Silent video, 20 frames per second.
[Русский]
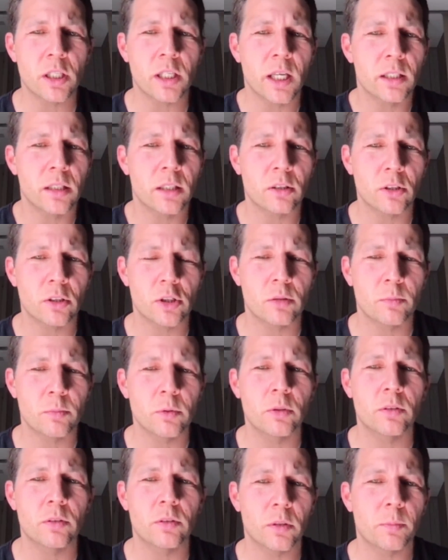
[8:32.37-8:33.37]
И это то, что
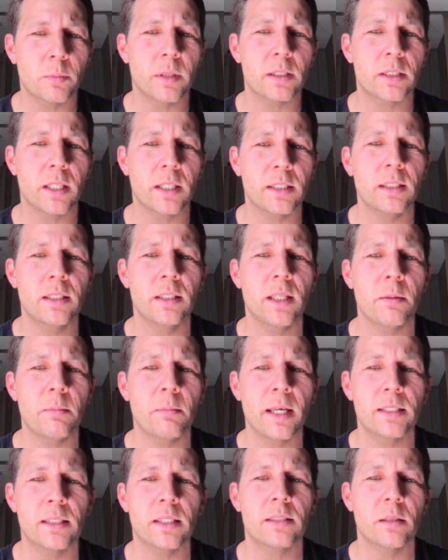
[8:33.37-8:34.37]
будет вот происходить три
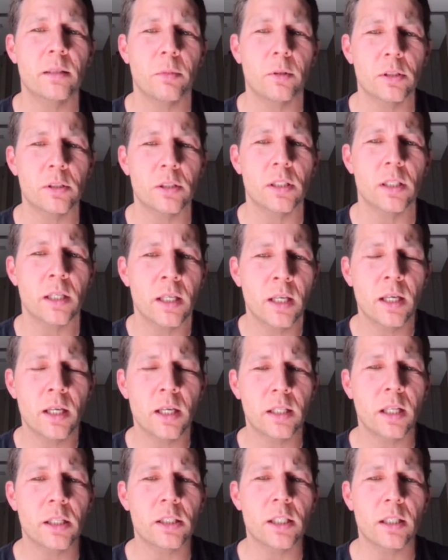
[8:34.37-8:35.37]
месяца после
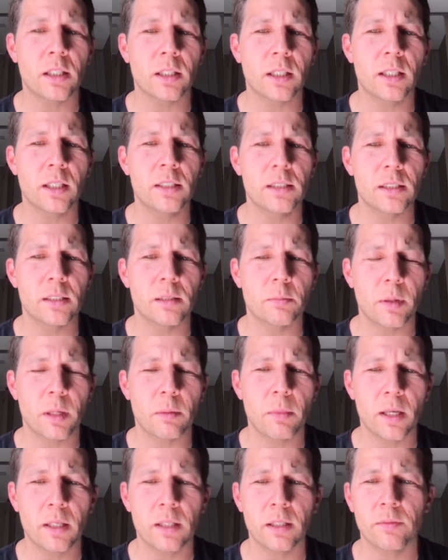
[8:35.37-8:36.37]
начала кризиса,
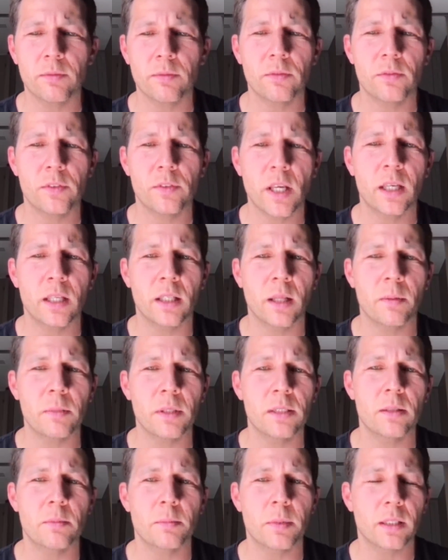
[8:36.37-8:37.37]
примерно все
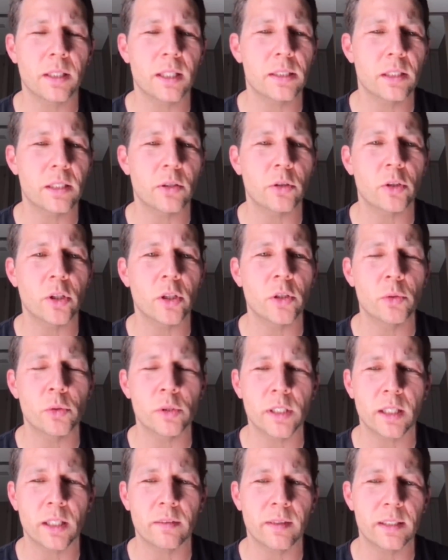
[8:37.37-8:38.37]
экономисты прогнозируют июнь,
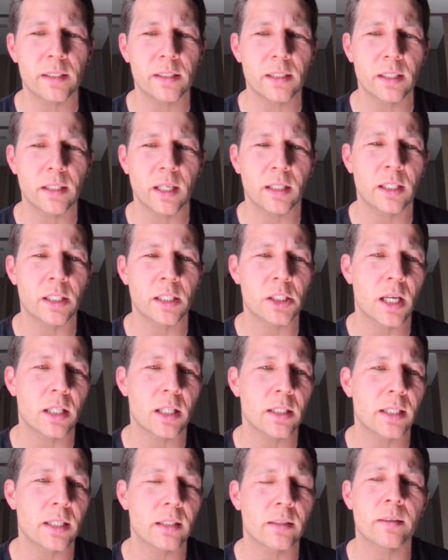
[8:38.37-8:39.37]
соответственно, как
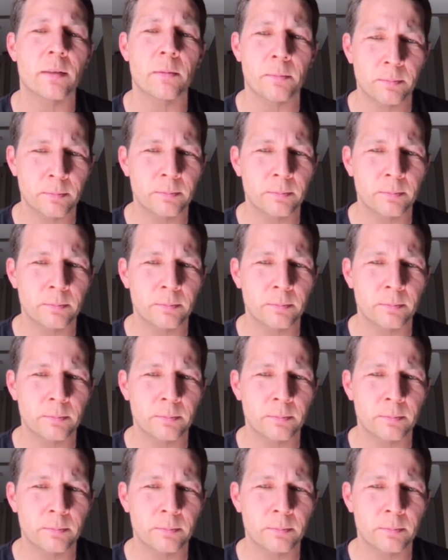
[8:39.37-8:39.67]
начало этого.